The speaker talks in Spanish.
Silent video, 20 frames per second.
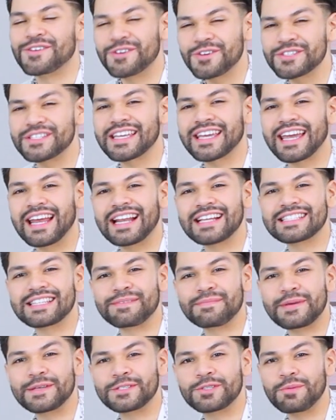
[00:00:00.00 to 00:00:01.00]
Yo sé que
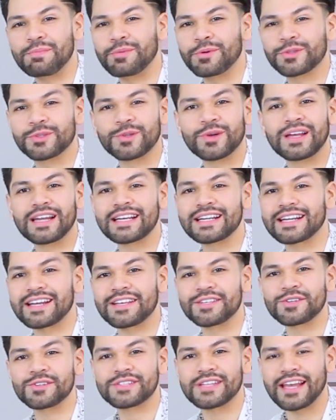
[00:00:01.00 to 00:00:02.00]
las han visto por todas las
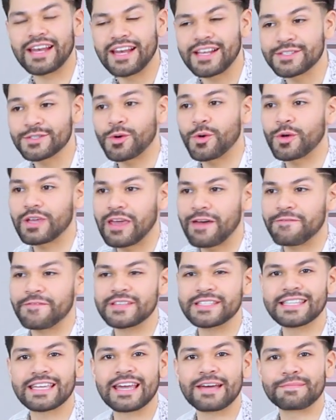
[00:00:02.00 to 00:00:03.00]
redes sociales o ya
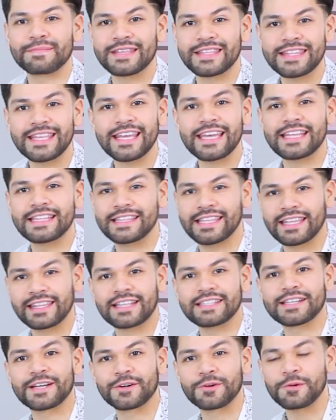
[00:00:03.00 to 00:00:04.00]
físicamente en
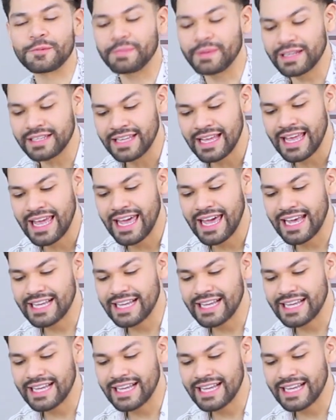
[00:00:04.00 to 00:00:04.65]
tiendas de ropa,